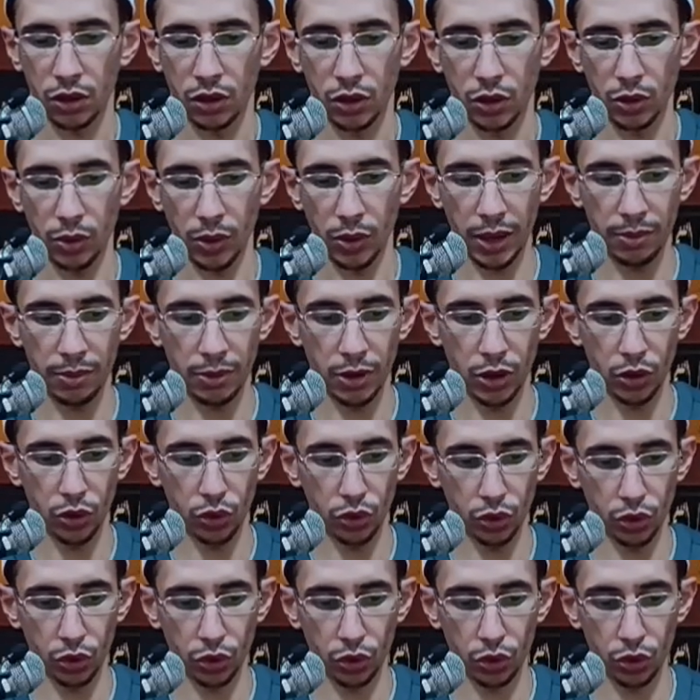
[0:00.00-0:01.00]
ولما
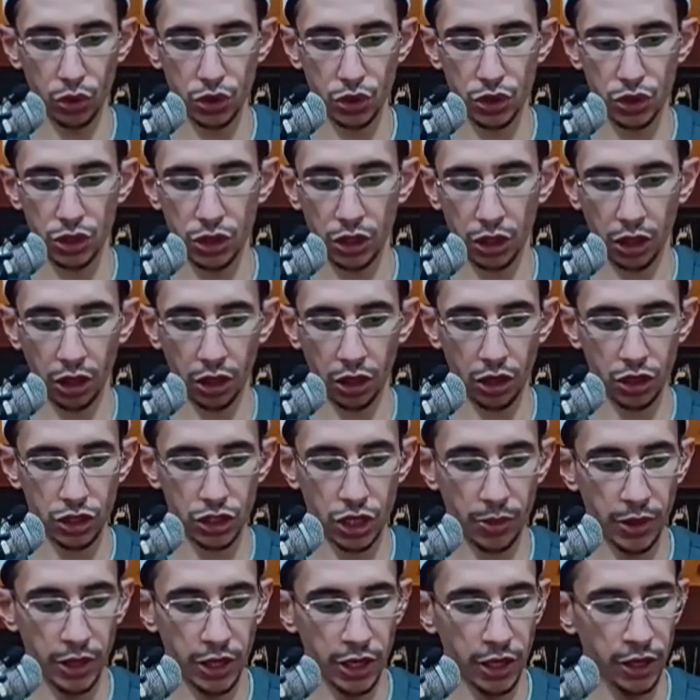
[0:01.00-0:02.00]
يقول الرشد خرج
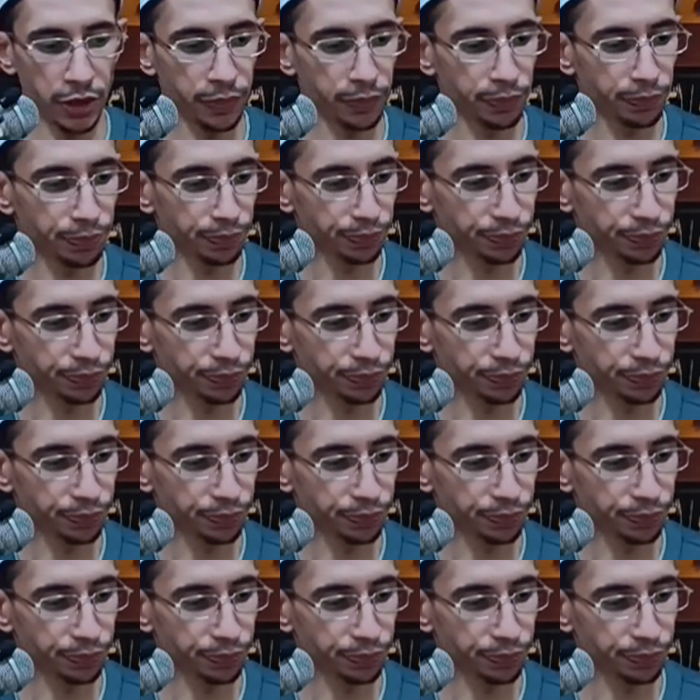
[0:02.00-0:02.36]
به